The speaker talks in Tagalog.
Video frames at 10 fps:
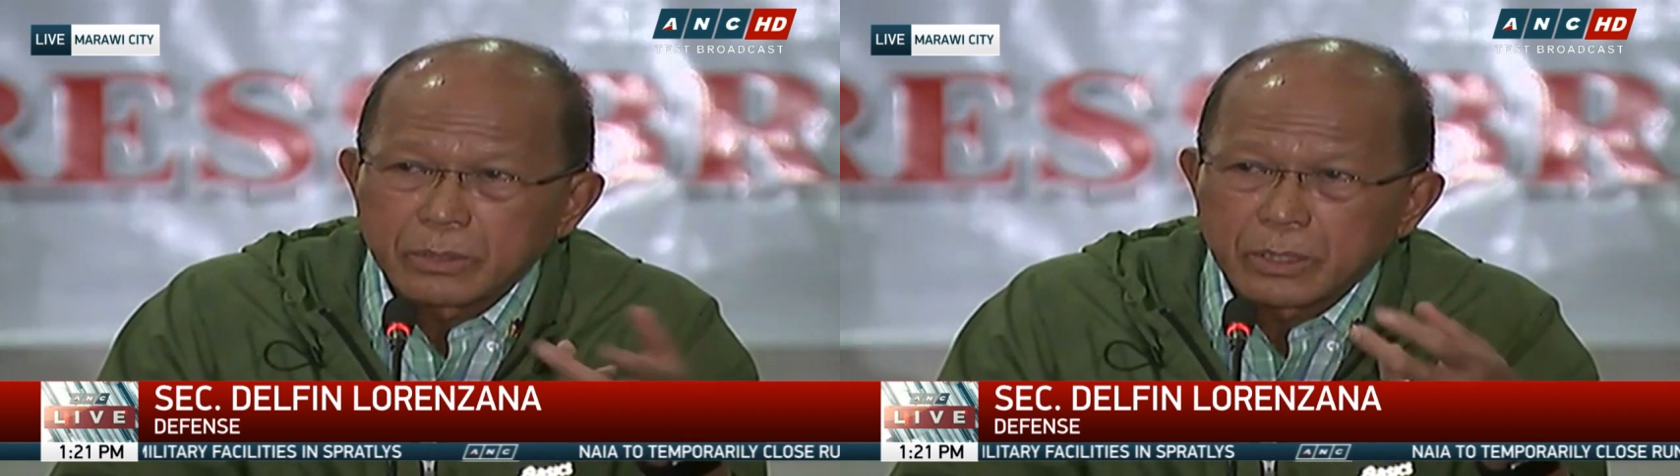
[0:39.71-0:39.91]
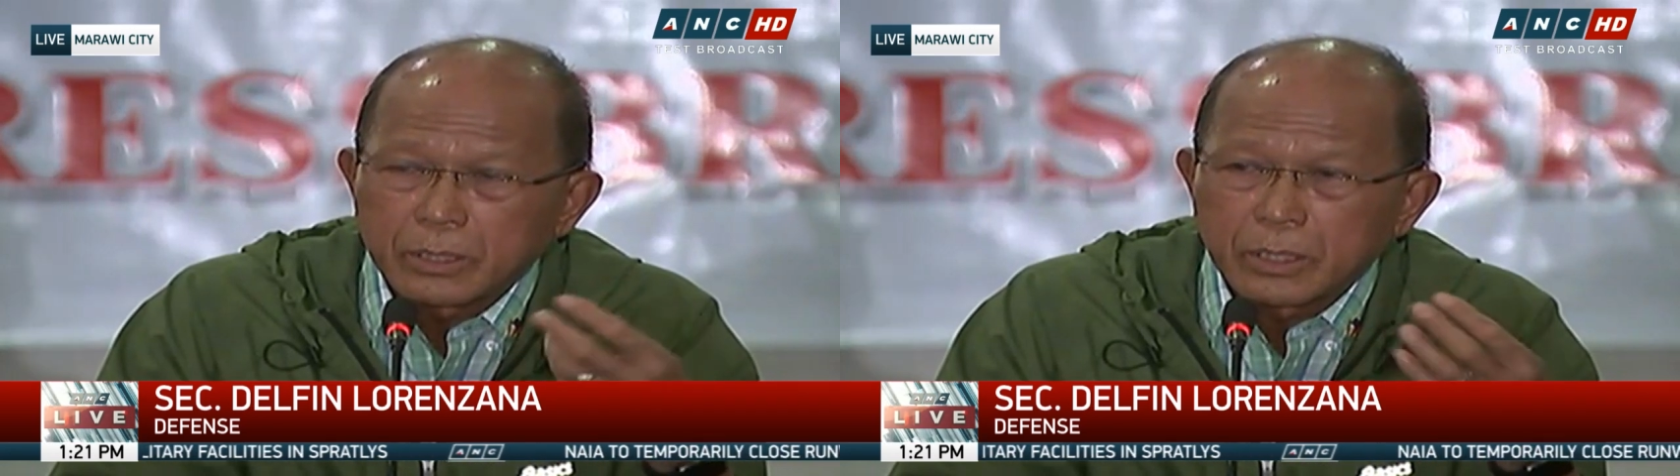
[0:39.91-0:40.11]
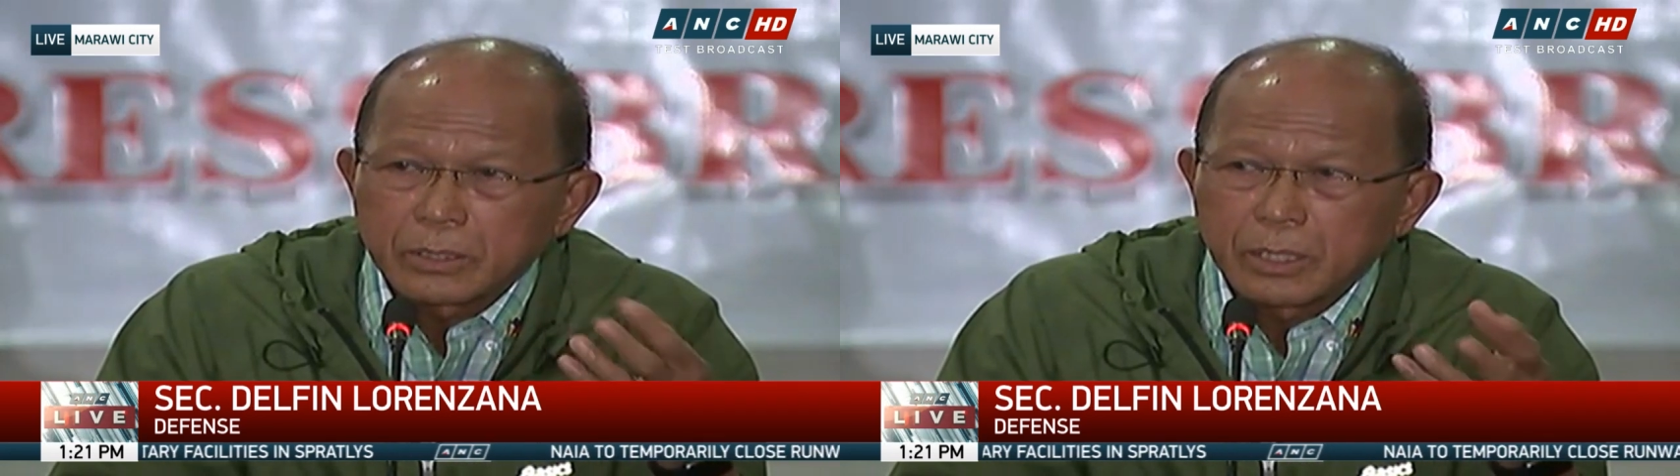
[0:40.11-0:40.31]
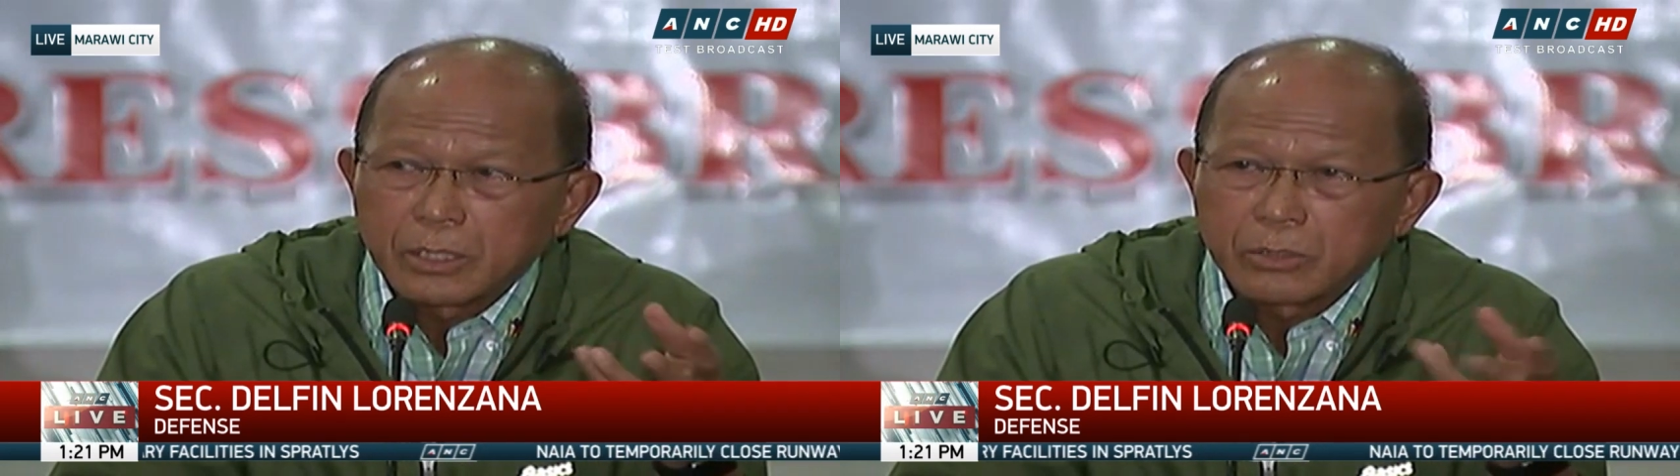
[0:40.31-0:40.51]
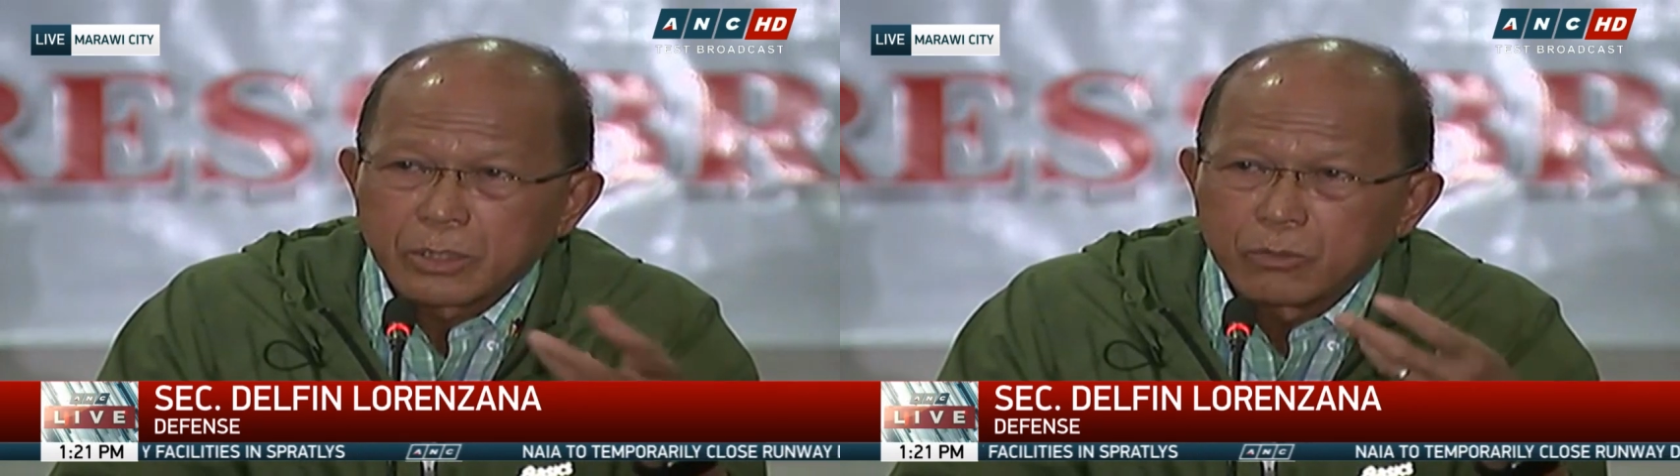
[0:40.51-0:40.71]
Nagkita sila
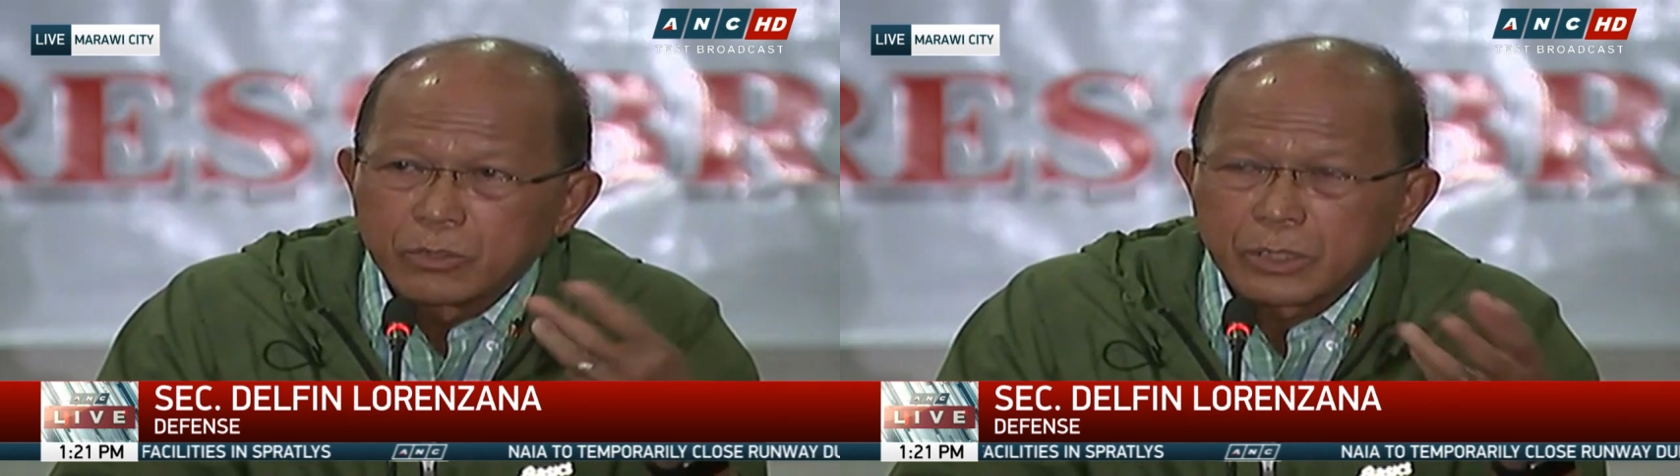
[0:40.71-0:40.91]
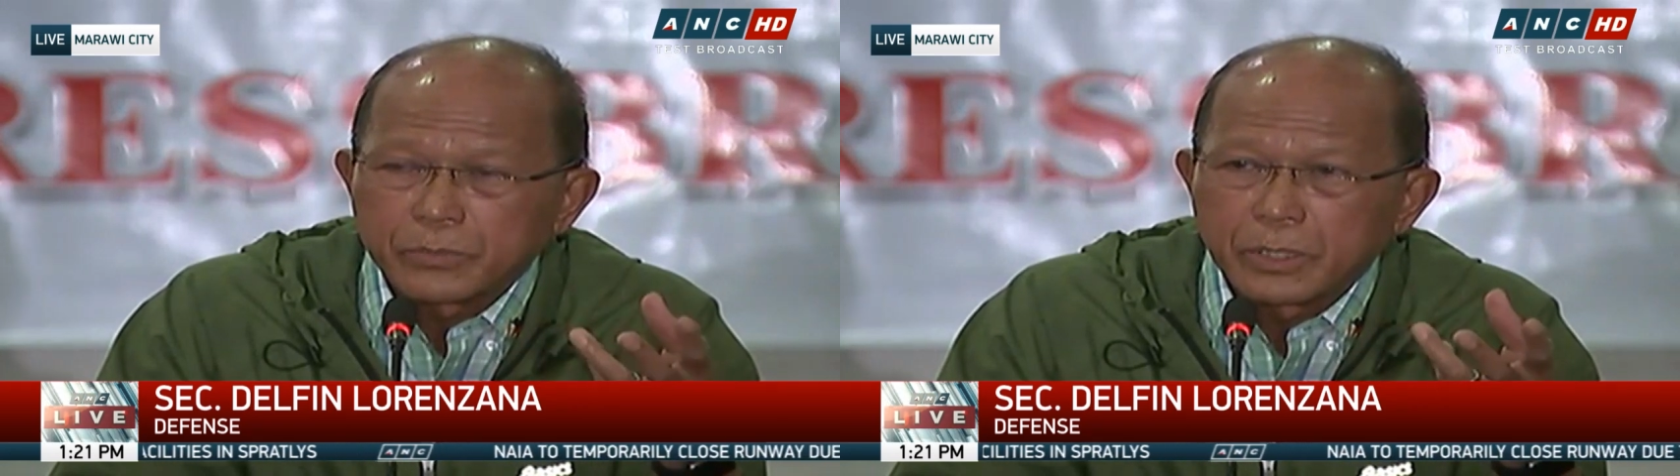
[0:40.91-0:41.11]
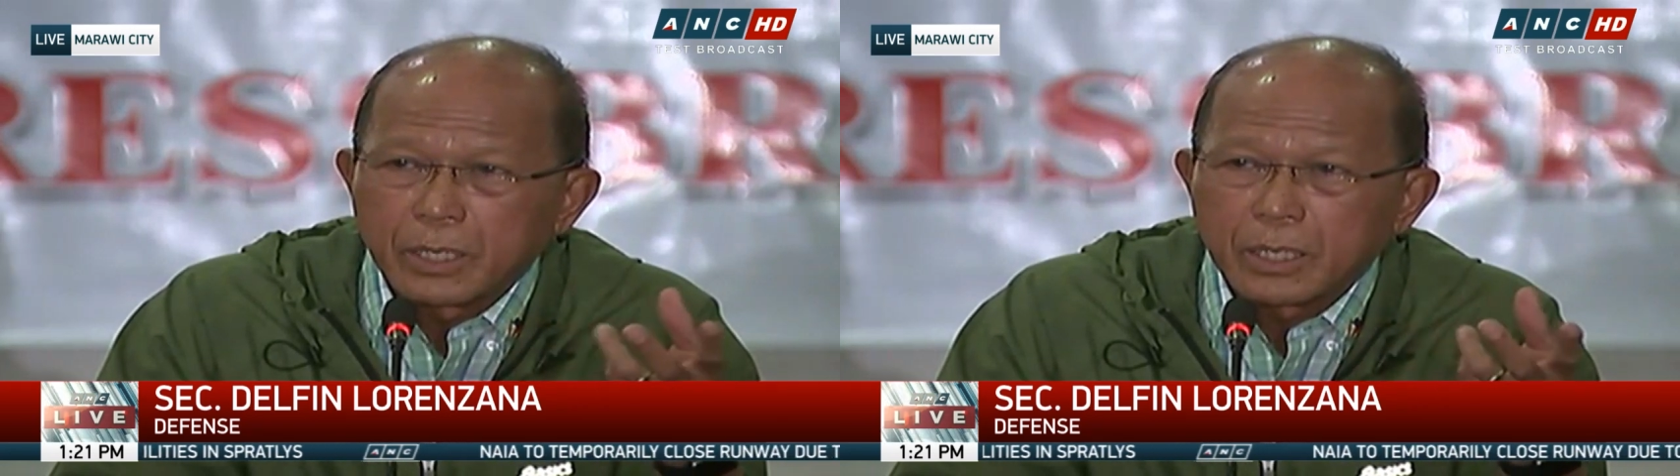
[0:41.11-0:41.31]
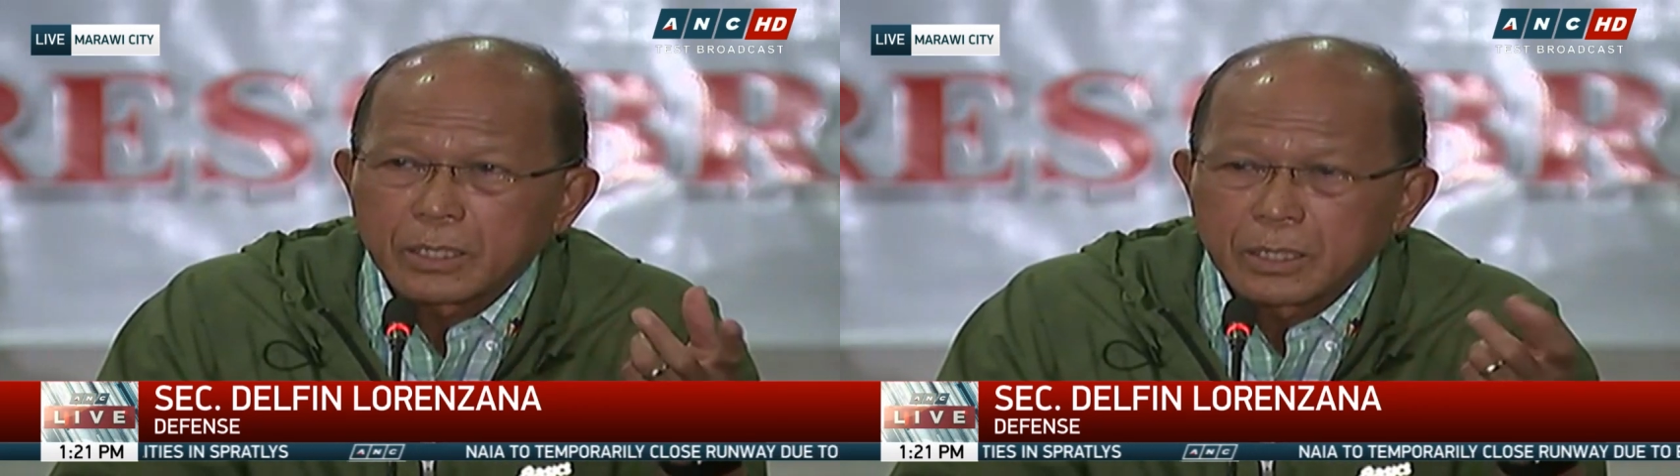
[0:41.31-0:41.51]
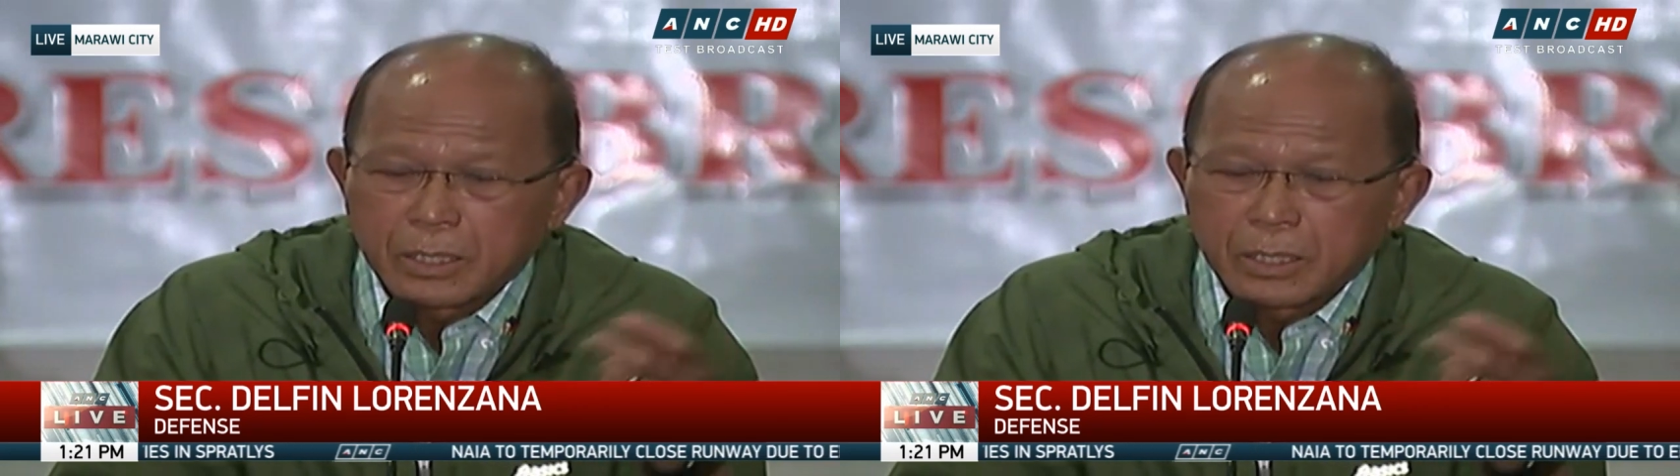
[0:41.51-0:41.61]
nito, nag-usap sila.